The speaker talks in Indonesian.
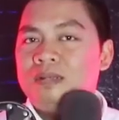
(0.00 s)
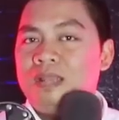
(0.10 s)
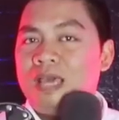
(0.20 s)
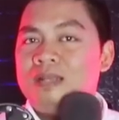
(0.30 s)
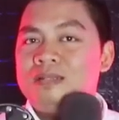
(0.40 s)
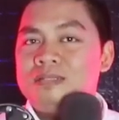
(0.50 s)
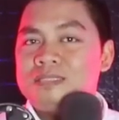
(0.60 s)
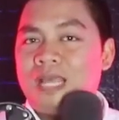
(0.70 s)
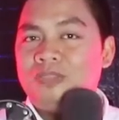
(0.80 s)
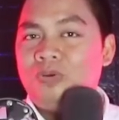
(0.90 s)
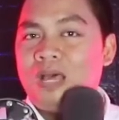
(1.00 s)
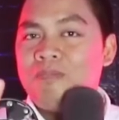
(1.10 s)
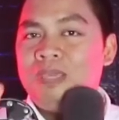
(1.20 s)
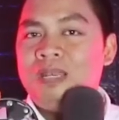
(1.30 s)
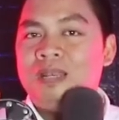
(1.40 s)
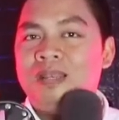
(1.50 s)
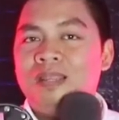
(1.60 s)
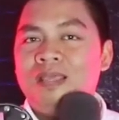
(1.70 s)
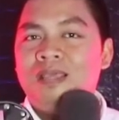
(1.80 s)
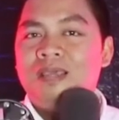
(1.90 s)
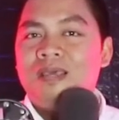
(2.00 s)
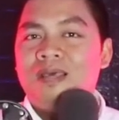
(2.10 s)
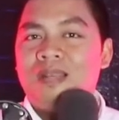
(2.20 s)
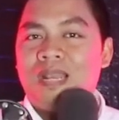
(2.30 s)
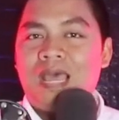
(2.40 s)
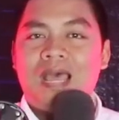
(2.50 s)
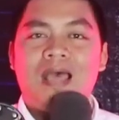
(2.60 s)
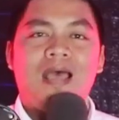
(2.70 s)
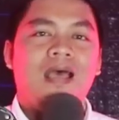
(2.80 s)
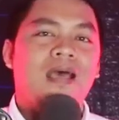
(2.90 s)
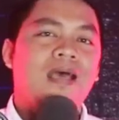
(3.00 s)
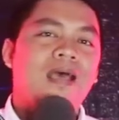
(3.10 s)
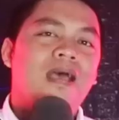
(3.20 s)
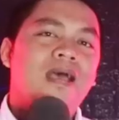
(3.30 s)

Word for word: dan satu amin. Nah,